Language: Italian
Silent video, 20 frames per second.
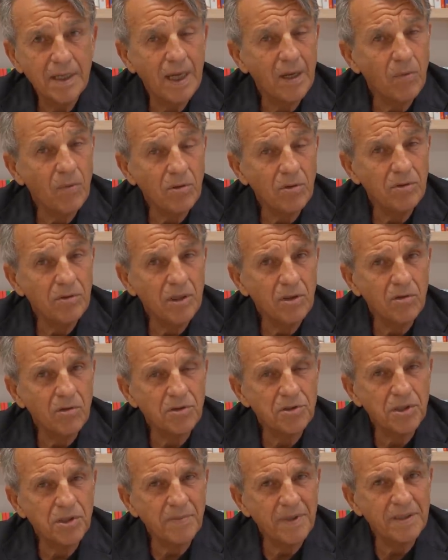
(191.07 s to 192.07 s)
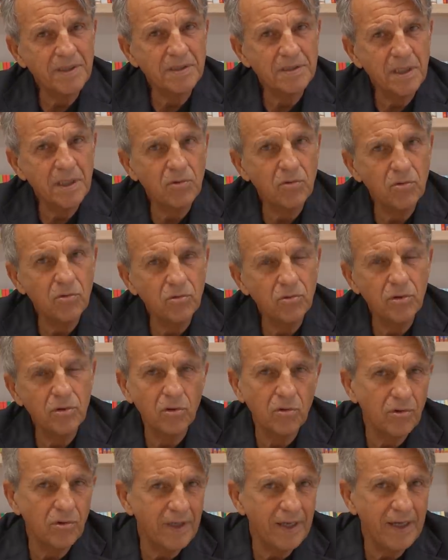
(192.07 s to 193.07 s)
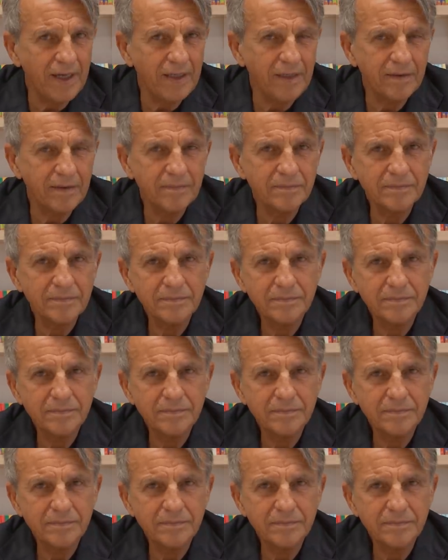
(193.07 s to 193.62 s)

Eh, quando ti accorgi che mentre stai con lui o con lei,